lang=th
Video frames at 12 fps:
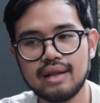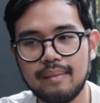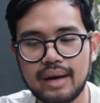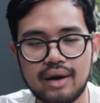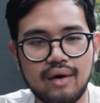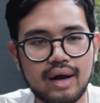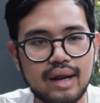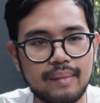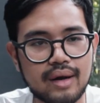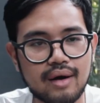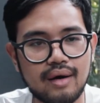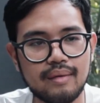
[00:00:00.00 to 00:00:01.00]
ถ้ามันน้อยเนี่ย
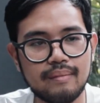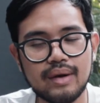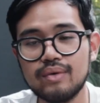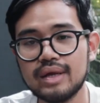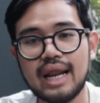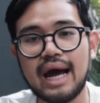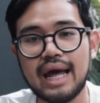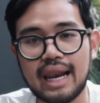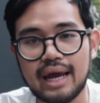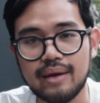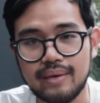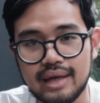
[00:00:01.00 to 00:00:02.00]
มันก็ไม่รู้จะถ่ายอะ
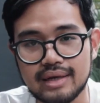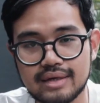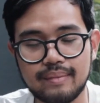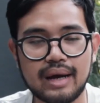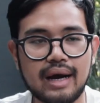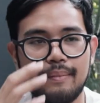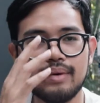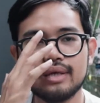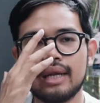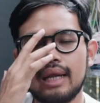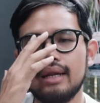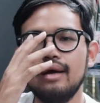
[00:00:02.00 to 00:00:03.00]
ไรอยู่ดีใช่ไหมครับเพราะ
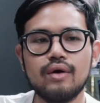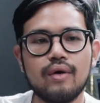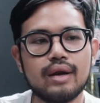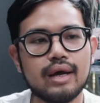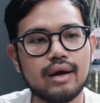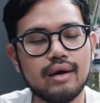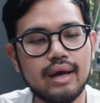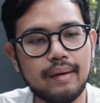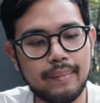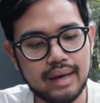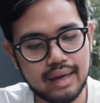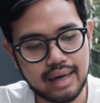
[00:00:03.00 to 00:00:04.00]
ฉะนั้น โดรนเนี่ยก็ยั
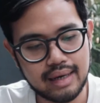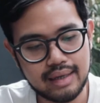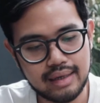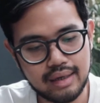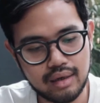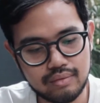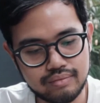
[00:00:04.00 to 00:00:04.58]
งเป็นอะไรที่